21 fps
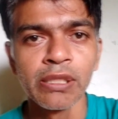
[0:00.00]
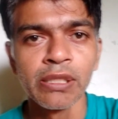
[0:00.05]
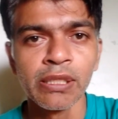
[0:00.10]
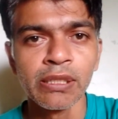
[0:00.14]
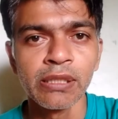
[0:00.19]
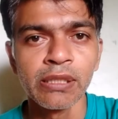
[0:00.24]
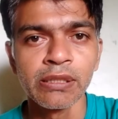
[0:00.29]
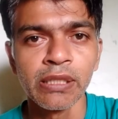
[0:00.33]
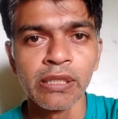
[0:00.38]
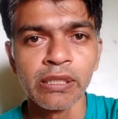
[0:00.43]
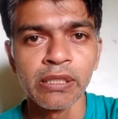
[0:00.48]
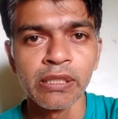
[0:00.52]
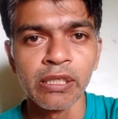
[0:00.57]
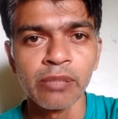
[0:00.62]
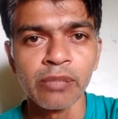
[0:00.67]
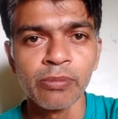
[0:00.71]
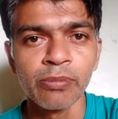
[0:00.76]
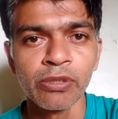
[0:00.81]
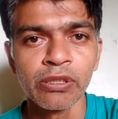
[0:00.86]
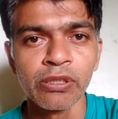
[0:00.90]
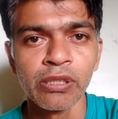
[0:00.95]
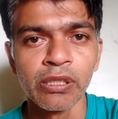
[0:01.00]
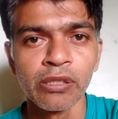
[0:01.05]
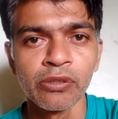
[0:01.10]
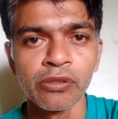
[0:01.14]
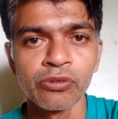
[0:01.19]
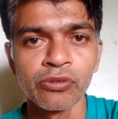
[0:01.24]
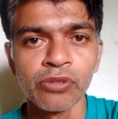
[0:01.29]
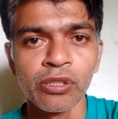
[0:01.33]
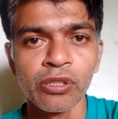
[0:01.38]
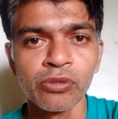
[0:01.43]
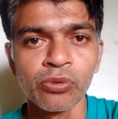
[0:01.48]
नई नई जानकारी मिलती
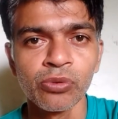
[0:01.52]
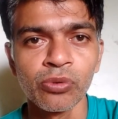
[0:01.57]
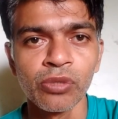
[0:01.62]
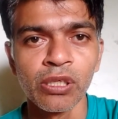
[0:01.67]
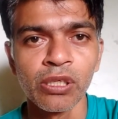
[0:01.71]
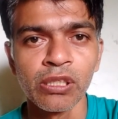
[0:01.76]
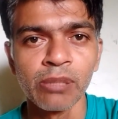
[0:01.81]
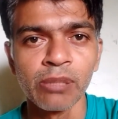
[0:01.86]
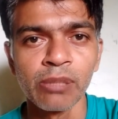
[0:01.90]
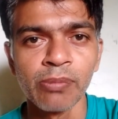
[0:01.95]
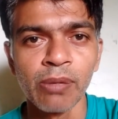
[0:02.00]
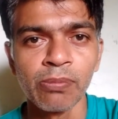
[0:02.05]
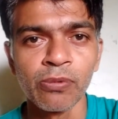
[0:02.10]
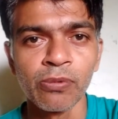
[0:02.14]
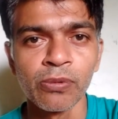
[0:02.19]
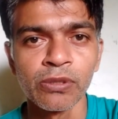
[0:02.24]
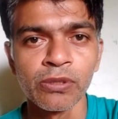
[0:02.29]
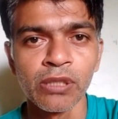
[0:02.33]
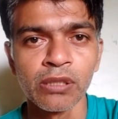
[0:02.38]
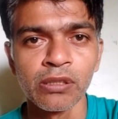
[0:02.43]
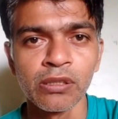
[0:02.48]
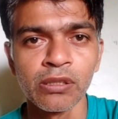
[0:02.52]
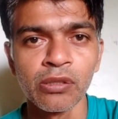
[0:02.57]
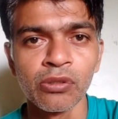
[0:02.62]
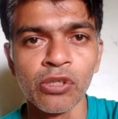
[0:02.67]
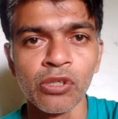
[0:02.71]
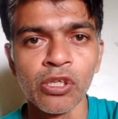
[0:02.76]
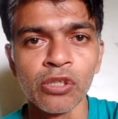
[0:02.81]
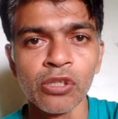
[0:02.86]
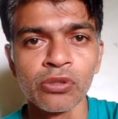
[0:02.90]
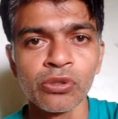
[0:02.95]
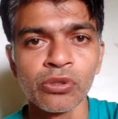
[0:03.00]
रहेगी चलिए शुरू करते मैं आपको बताता हूँ
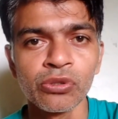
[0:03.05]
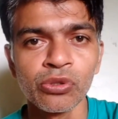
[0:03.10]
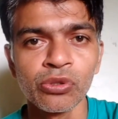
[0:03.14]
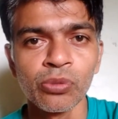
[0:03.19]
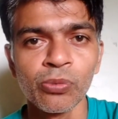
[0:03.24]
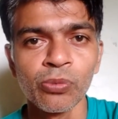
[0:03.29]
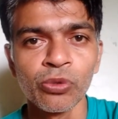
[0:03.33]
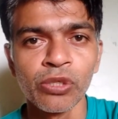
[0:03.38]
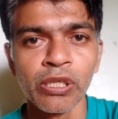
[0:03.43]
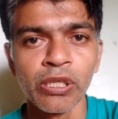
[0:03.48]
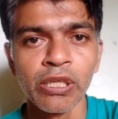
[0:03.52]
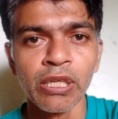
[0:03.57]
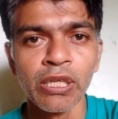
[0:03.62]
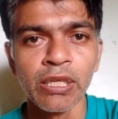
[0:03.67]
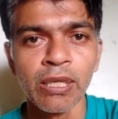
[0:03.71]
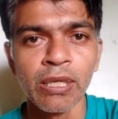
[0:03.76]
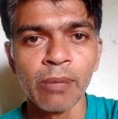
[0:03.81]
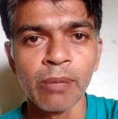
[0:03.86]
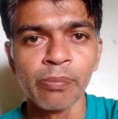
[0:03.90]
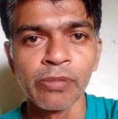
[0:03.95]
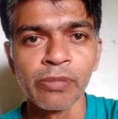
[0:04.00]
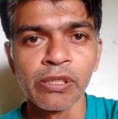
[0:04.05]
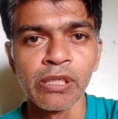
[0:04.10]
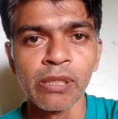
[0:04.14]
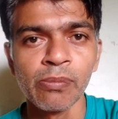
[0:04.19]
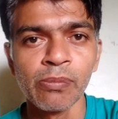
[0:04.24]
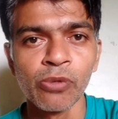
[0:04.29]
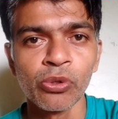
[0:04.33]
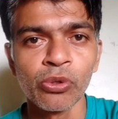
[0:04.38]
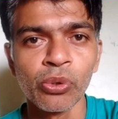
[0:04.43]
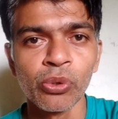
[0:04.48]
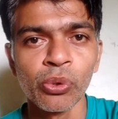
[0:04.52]
दोस्तों मोटरेला कंपनी ने
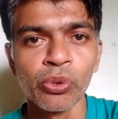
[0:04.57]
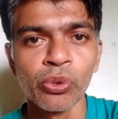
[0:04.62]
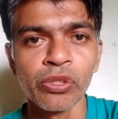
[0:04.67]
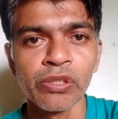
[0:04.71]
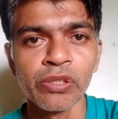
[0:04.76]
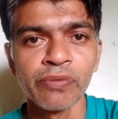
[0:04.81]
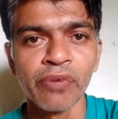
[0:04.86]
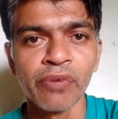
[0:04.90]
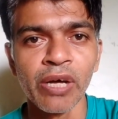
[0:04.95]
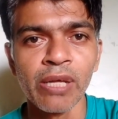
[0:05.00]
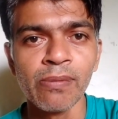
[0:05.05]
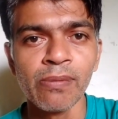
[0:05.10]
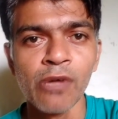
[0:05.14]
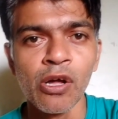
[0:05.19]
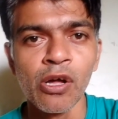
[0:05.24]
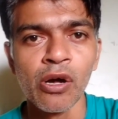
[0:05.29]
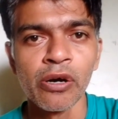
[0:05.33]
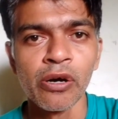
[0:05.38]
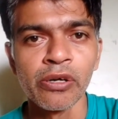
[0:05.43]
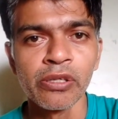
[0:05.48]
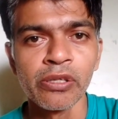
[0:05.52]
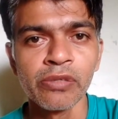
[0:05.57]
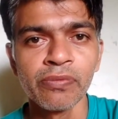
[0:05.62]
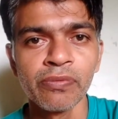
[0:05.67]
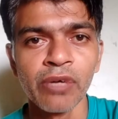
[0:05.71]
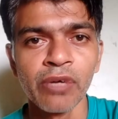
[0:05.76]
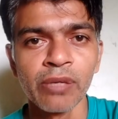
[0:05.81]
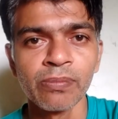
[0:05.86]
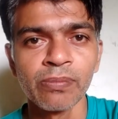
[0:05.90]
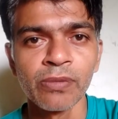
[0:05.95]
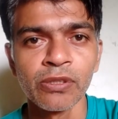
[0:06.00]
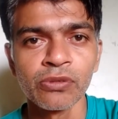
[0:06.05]
मोटो ई फाइव और ई
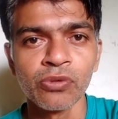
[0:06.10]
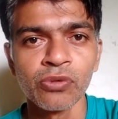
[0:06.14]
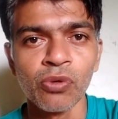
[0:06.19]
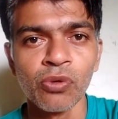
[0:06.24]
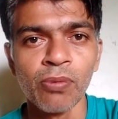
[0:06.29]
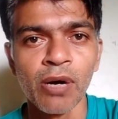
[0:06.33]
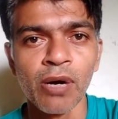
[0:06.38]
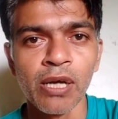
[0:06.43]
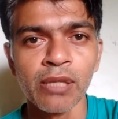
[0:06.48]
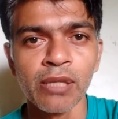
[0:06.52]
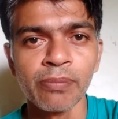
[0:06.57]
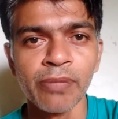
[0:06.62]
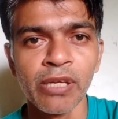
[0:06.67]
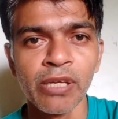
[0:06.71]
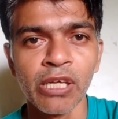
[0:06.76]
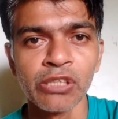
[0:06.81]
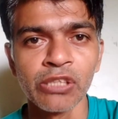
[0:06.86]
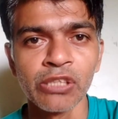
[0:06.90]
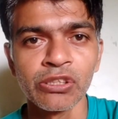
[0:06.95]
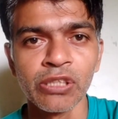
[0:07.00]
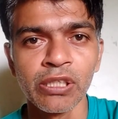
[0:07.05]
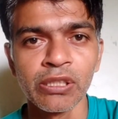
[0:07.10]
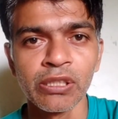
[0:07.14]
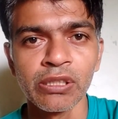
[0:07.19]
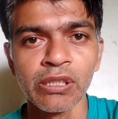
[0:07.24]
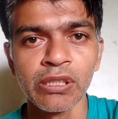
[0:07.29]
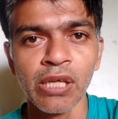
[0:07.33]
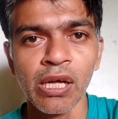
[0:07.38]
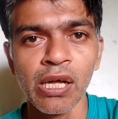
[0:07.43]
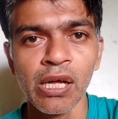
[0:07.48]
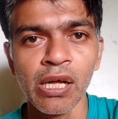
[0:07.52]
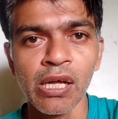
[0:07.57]
फाइव प्लस को भारत में लॉन्च कर
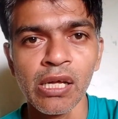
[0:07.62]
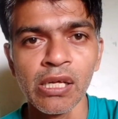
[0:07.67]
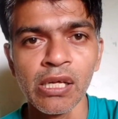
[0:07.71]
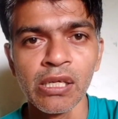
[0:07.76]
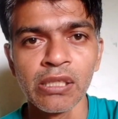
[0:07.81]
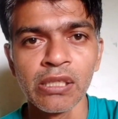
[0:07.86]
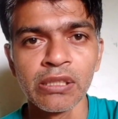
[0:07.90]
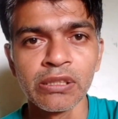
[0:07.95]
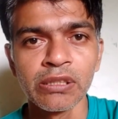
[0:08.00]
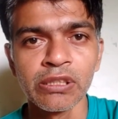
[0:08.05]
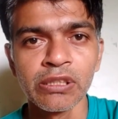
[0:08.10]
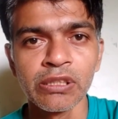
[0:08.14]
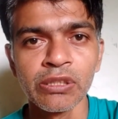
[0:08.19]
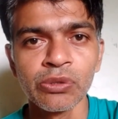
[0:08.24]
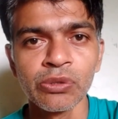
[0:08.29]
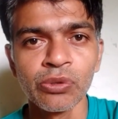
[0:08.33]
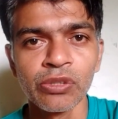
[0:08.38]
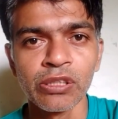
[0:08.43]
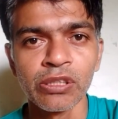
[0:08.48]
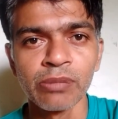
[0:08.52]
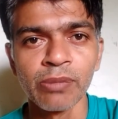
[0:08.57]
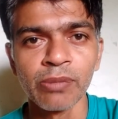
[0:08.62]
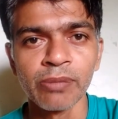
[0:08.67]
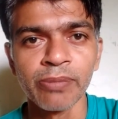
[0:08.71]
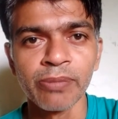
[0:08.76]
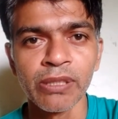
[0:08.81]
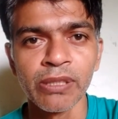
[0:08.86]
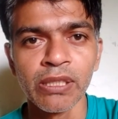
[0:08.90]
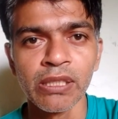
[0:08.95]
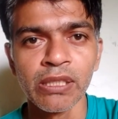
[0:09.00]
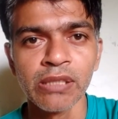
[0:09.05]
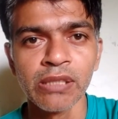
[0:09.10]
दिया है इसकी जो कीमत
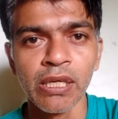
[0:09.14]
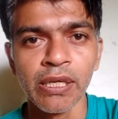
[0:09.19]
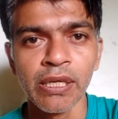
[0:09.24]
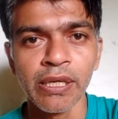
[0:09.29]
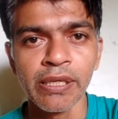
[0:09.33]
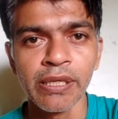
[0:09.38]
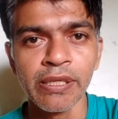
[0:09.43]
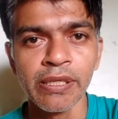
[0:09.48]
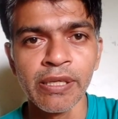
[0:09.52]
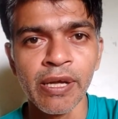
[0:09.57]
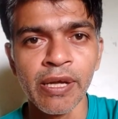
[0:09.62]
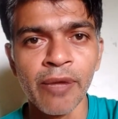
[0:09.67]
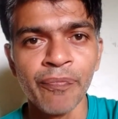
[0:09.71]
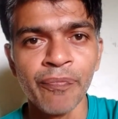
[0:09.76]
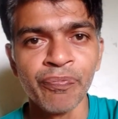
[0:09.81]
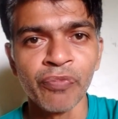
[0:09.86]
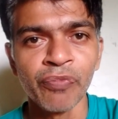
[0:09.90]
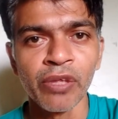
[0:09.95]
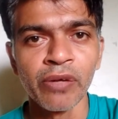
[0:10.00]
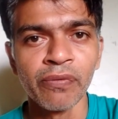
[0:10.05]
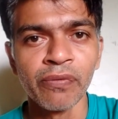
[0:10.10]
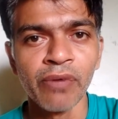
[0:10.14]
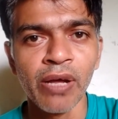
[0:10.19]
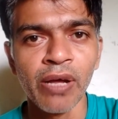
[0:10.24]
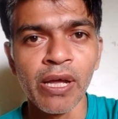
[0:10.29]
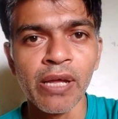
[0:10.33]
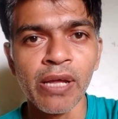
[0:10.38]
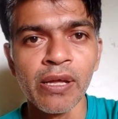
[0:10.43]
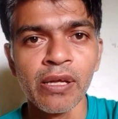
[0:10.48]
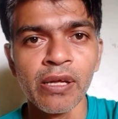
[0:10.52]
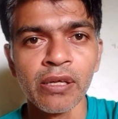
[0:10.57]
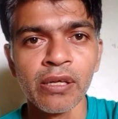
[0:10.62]
बताई जा रही है वह